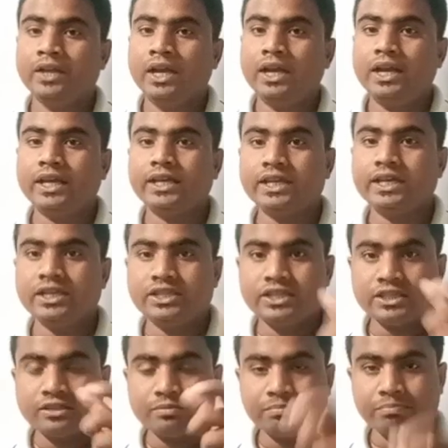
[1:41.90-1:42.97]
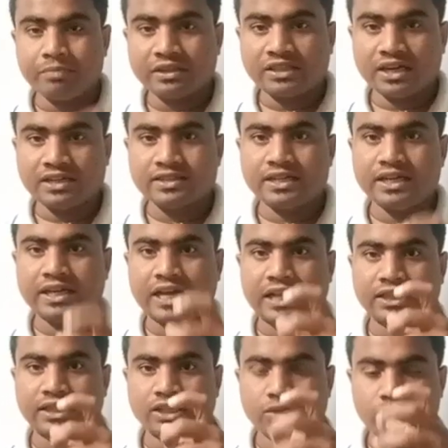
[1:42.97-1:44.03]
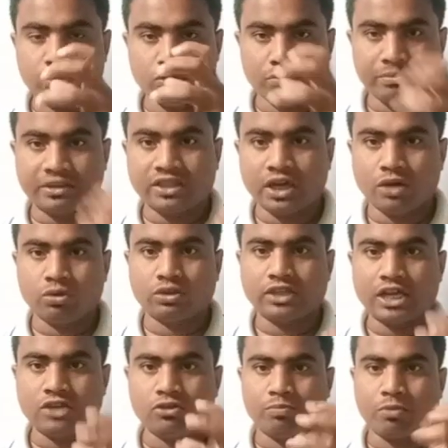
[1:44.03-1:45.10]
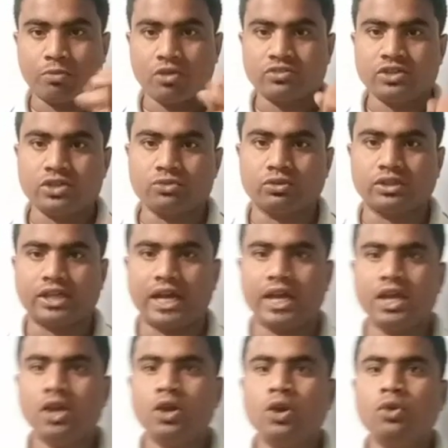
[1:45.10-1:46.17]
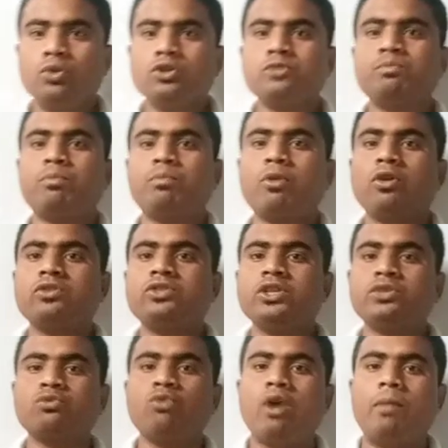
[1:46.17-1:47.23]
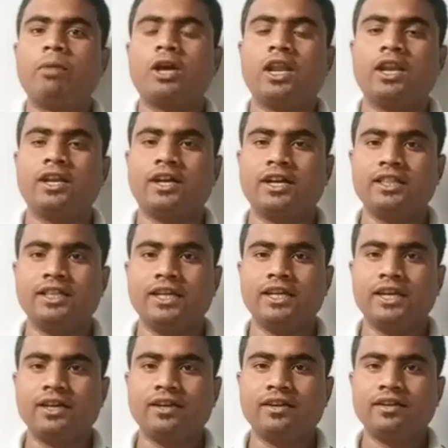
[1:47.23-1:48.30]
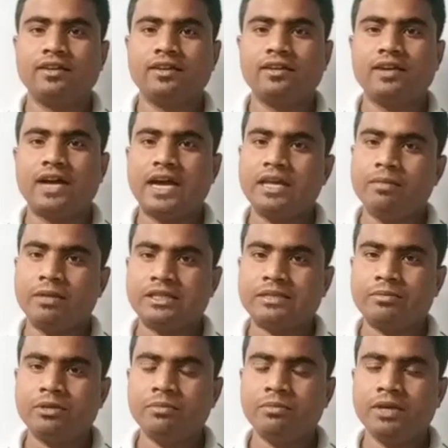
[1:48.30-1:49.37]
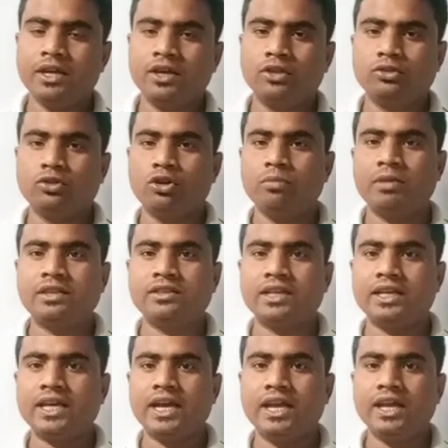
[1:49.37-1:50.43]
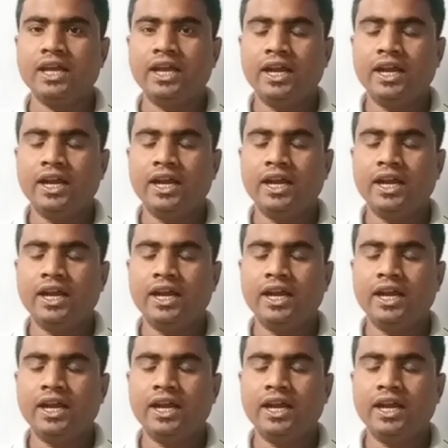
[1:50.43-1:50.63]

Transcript: लेकिन जिस मेथड से निकालते हैं वो जो मेथड होता है जो प्रोसेस होता है उस प्रोसेस को अवकलन कहते हैं आई बात समझ में दोनों में अंतर क्या है